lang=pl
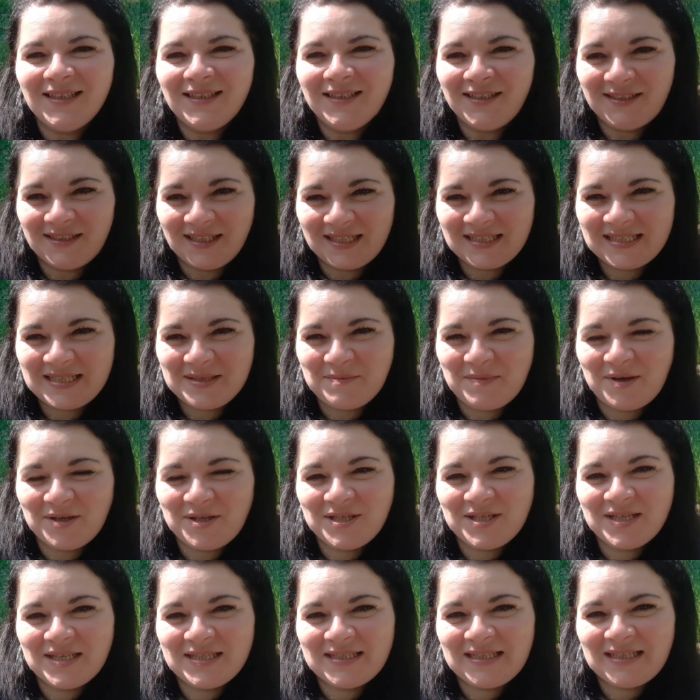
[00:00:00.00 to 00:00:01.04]
I tak sama
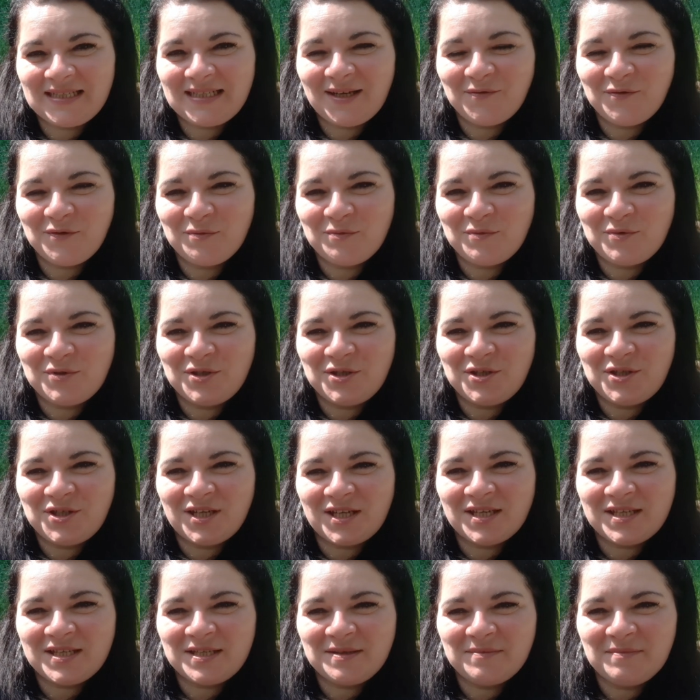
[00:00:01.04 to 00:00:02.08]
się zastanawiam, czy
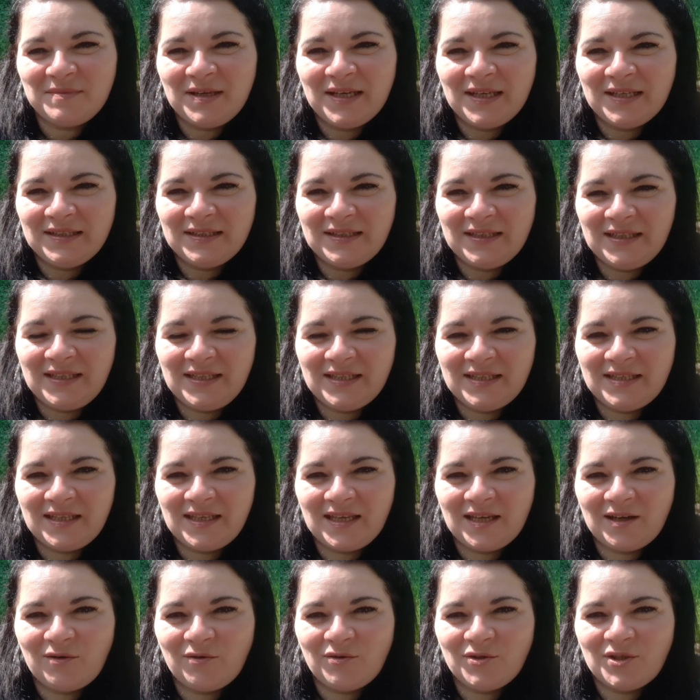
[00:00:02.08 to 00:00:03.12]
czasem te, te
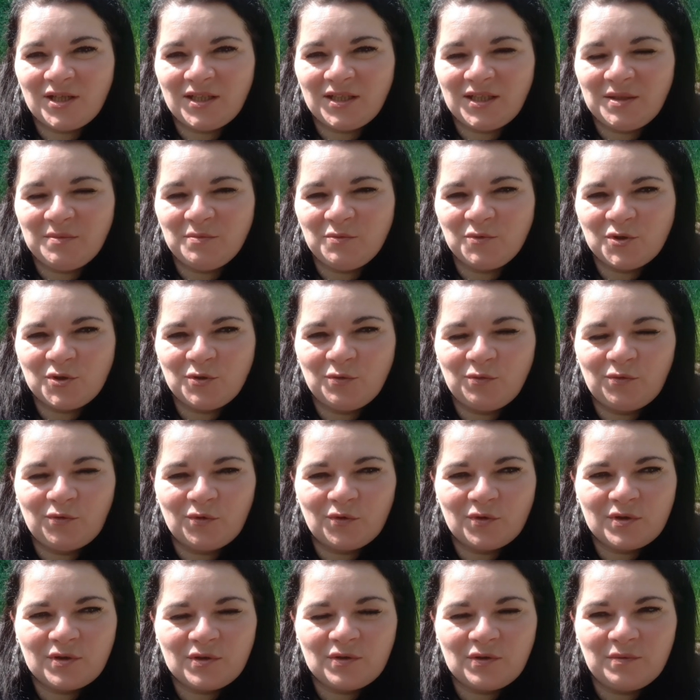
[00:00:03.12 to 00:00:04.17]
jagodzianki może jutro
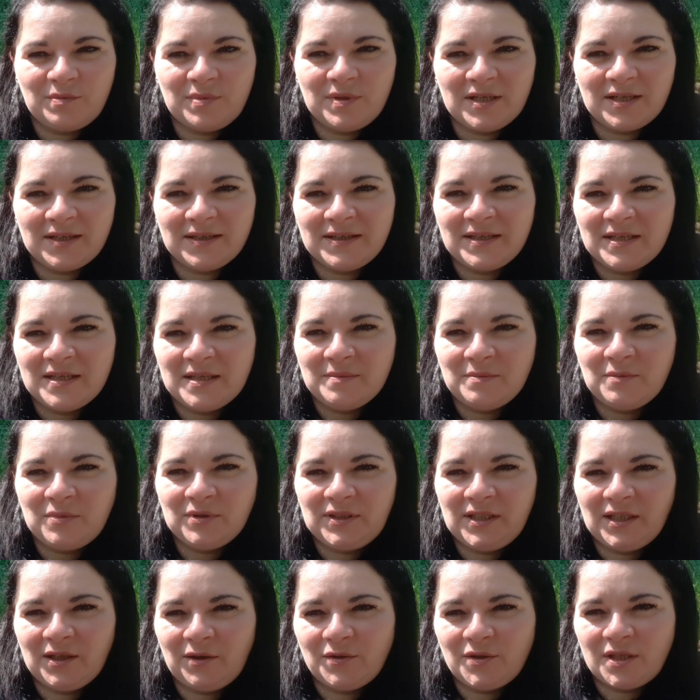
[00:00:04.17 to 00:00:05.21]
zrobię, bo
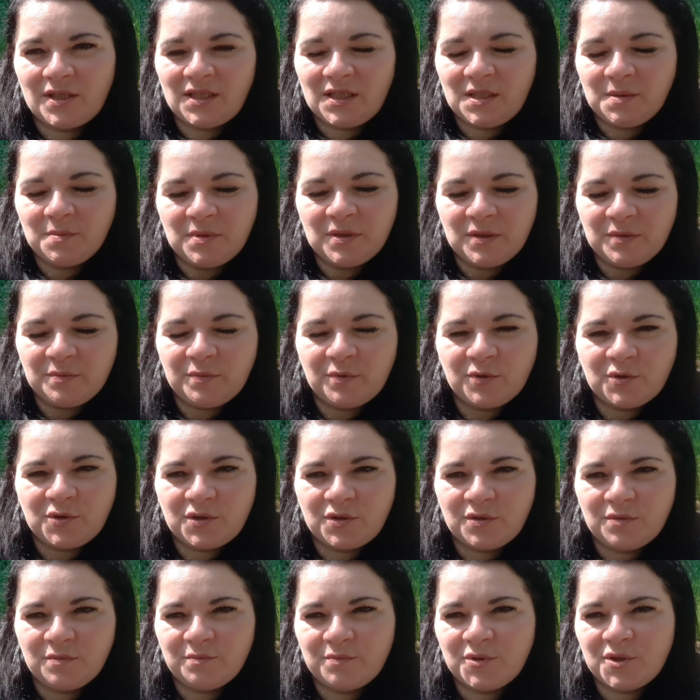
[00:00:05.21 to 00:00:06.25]
te jagodzianki były
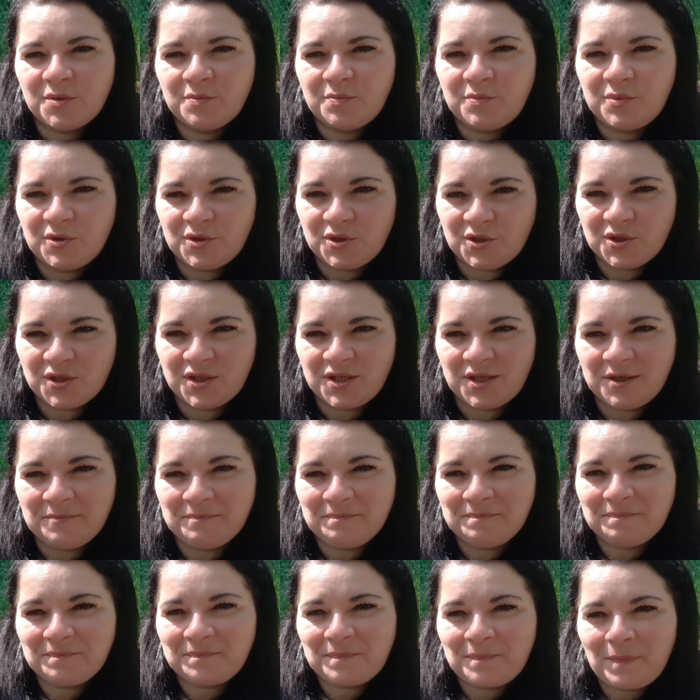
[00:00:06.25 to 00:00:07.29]
przepyszne.
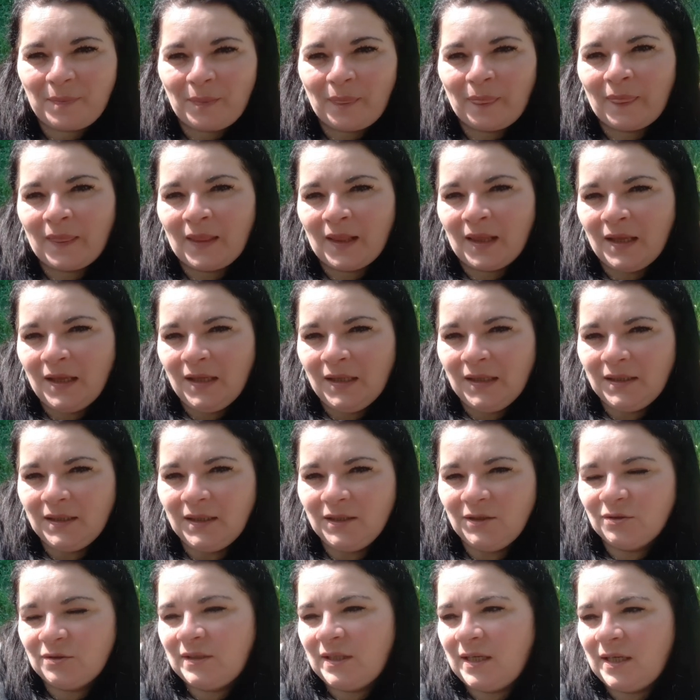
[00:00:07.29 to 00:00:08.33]
I
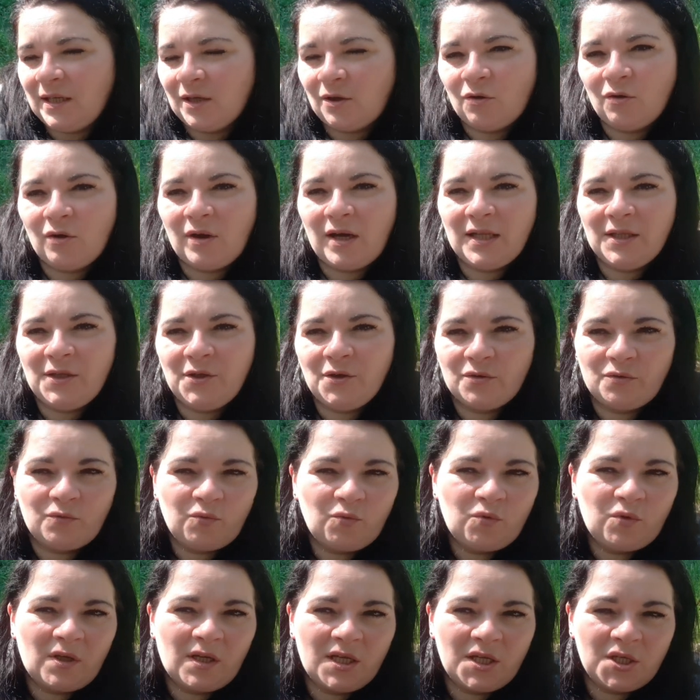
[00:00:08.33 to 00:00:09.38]
to tyle, kochani.
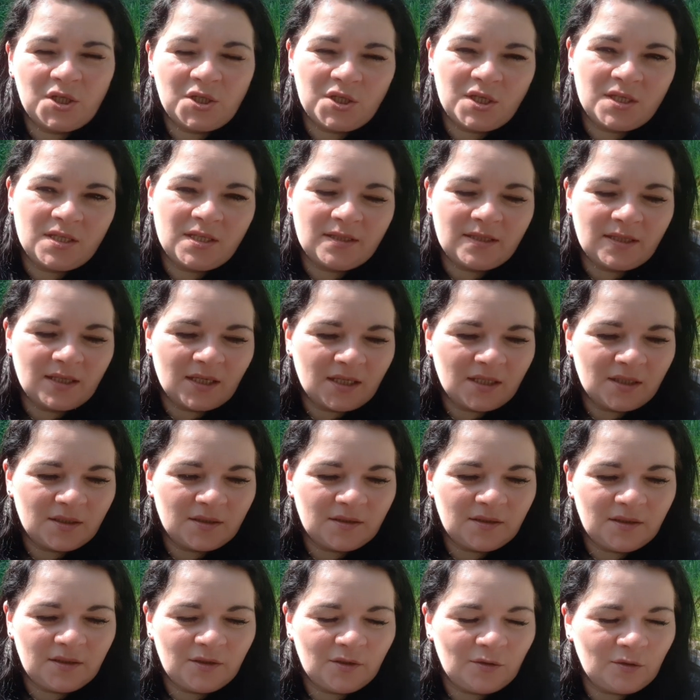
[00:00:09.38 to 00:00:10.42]
Jutro jeszcze sobie tak
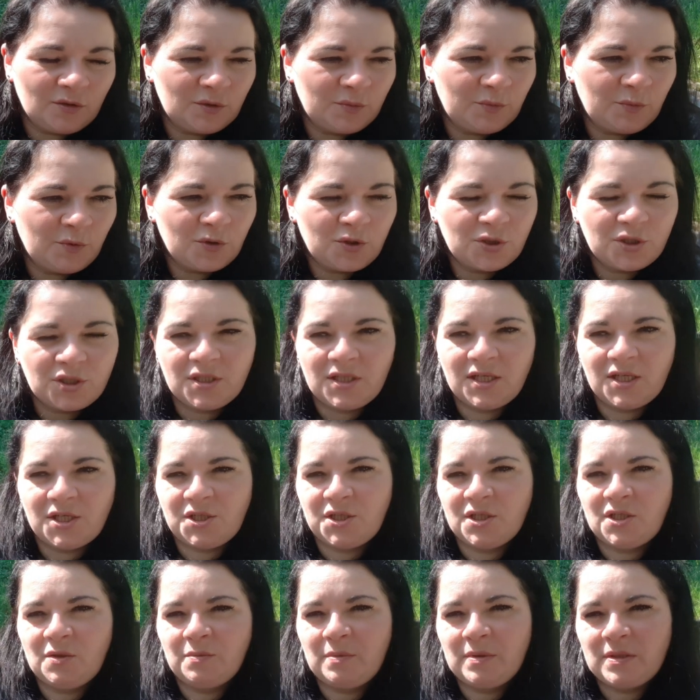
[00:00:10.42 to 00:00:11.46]
e, odpocznę,
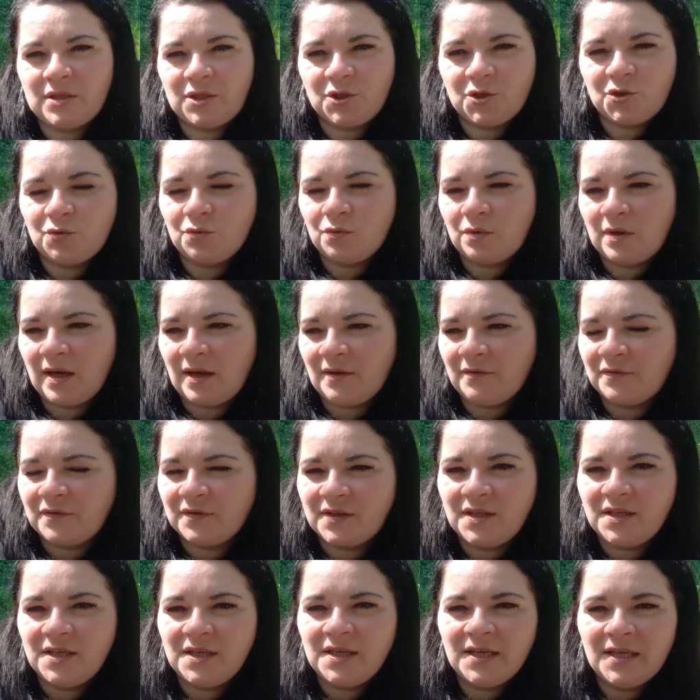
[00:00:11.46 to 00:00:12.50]
jeszcze zrobię sobie
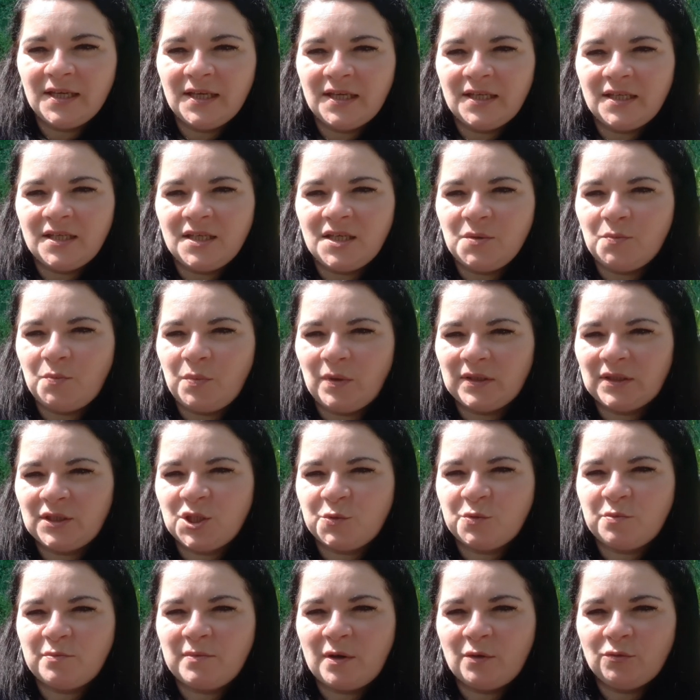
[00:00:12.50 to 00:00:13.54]
szlukawki i pojadę
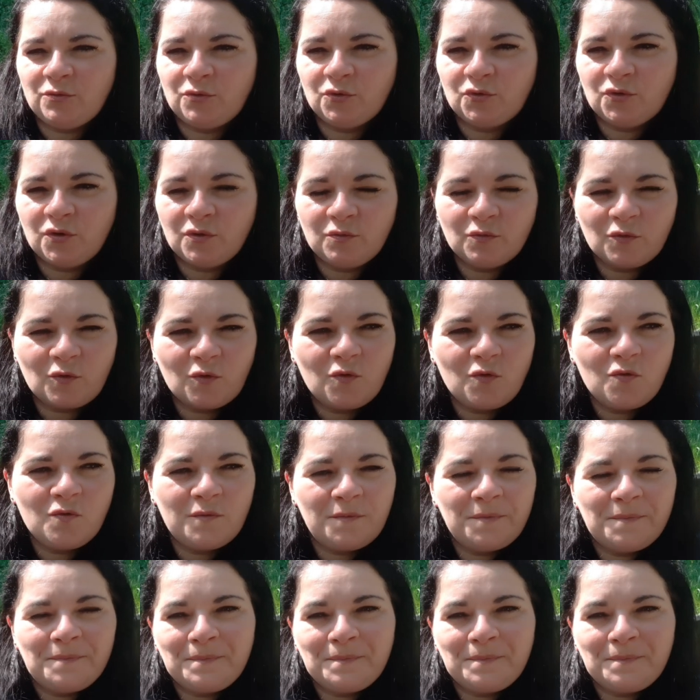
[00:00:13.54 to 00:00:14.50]
też mało do domku.